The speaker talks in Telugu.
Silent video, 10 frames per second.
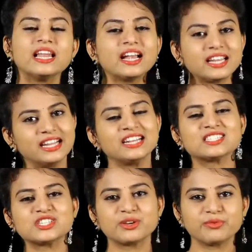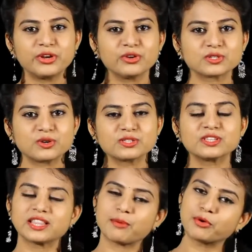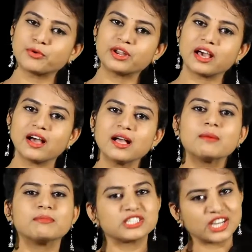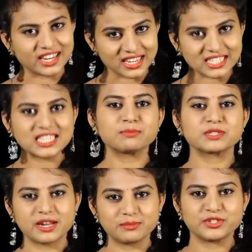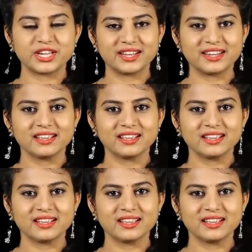ఇలాంటి ఇంట్రెస్టింగ్ వీడియోస్ కోసం తప్పకుండా మా ఛానల్ని సబ్స్క్రైబ్ చేయండి